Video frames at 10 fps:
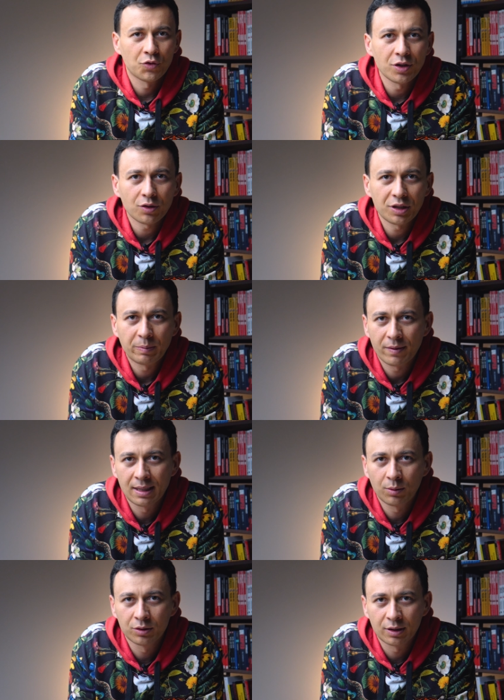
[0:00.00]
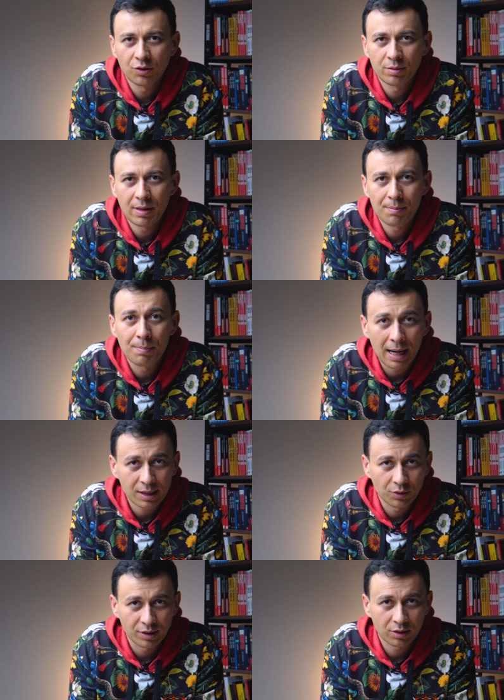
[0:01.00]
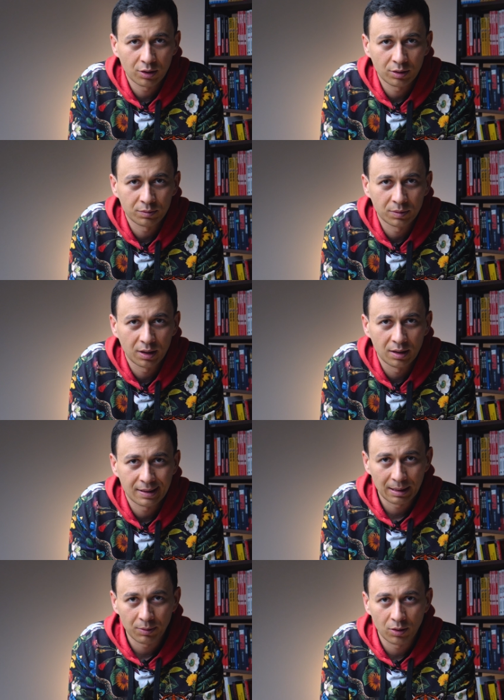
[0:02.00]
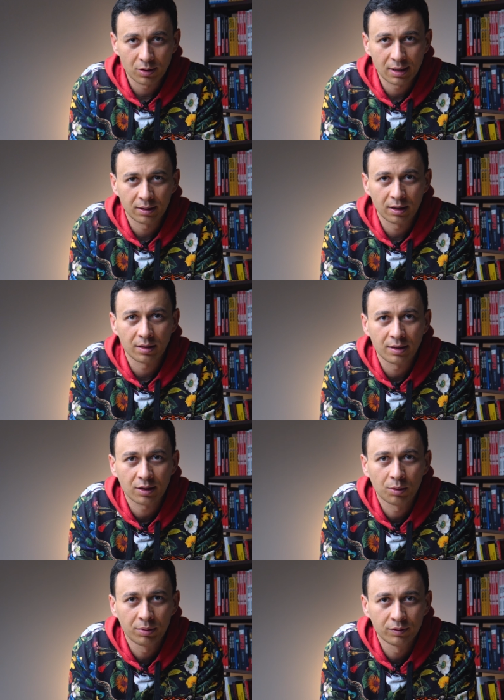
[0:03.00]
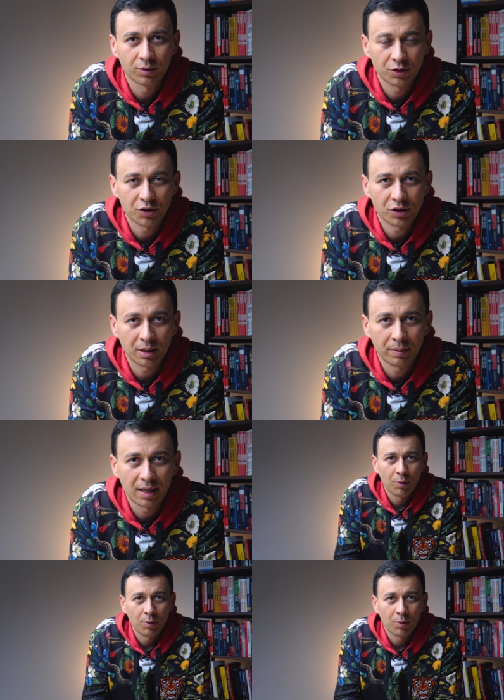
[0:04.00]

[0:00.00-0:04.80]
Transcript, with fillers: Wszystko się sprowadzało do tego, że miałem bardzo niską e, samoocenę i niską pewność siebie.